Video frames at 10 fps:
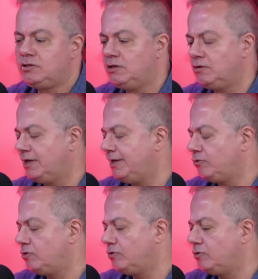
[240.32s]
Engenhão, lá
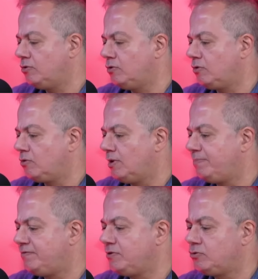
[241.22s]
no, no com a
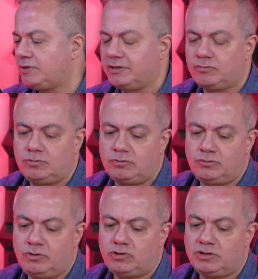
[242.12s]
Prefeitura do,
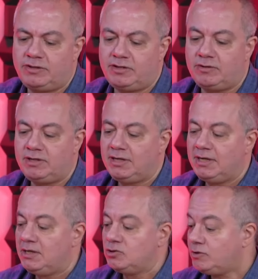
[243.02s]
do Rio de Janeiro.
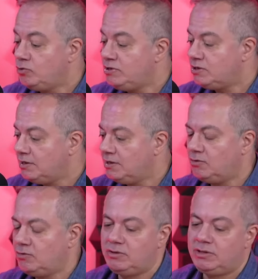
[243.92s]
Só que o
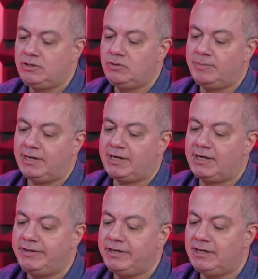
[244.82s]
Engenhão e, e o
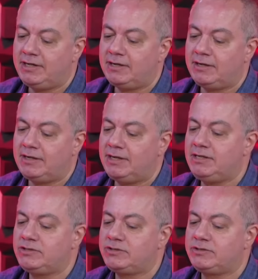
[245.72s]
Maracanã,
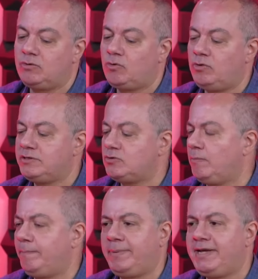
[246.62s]
eles são coisas
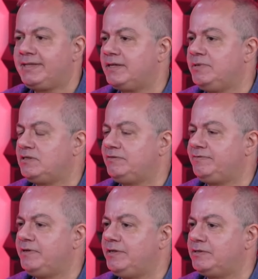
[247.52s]
completamente
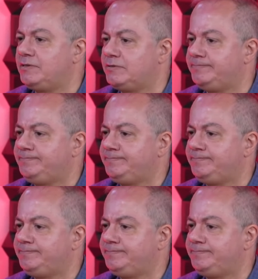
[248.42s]
diferentes.